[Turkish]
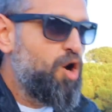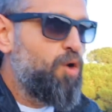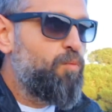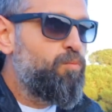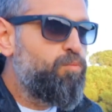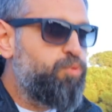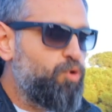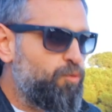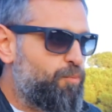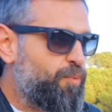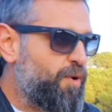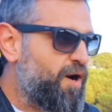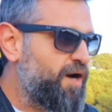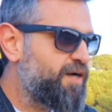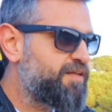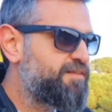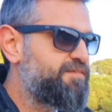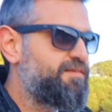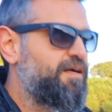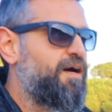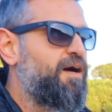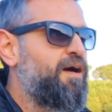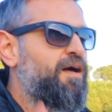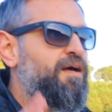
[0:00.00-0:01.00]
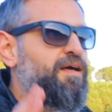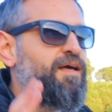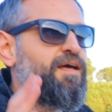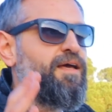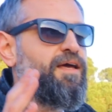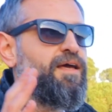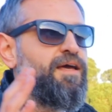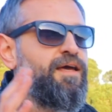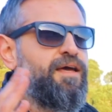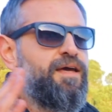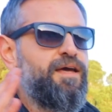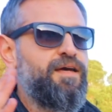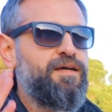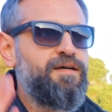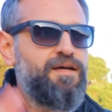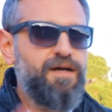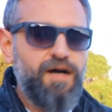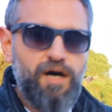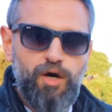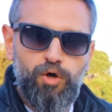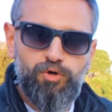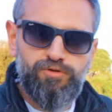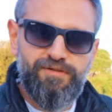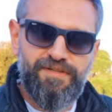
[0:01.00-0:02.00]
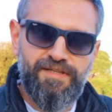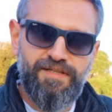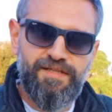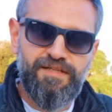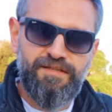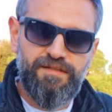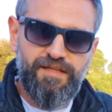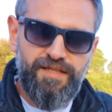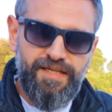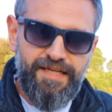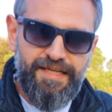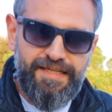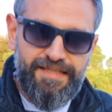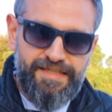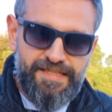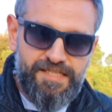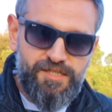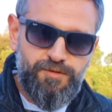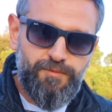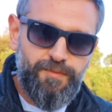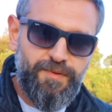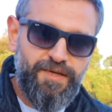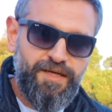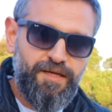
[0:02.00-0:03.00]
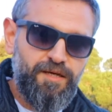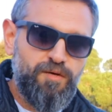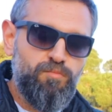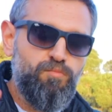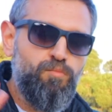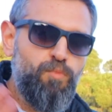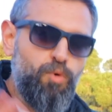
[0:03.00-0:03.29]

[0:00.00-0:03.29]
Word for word: Bu parkta e, Gaudi'nin ilginç bir